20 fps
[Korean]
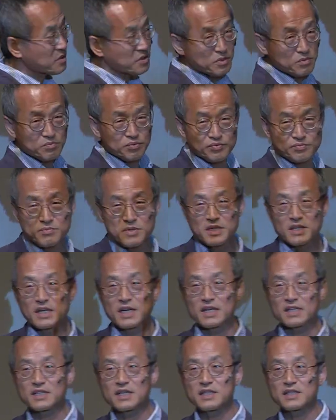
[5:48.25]
이건 분명히
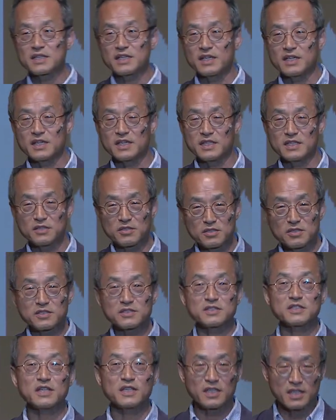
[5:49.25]
가능한데 이걸
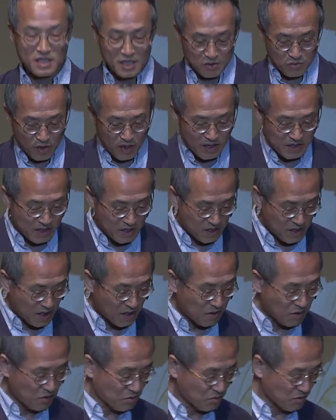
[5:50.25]
이제 일단 확인을
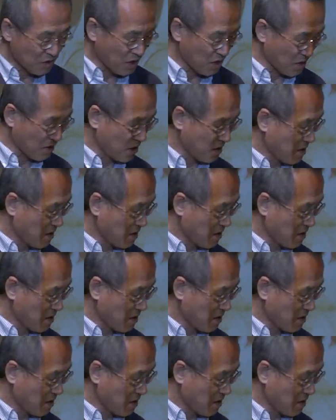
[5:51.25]
한 거고요.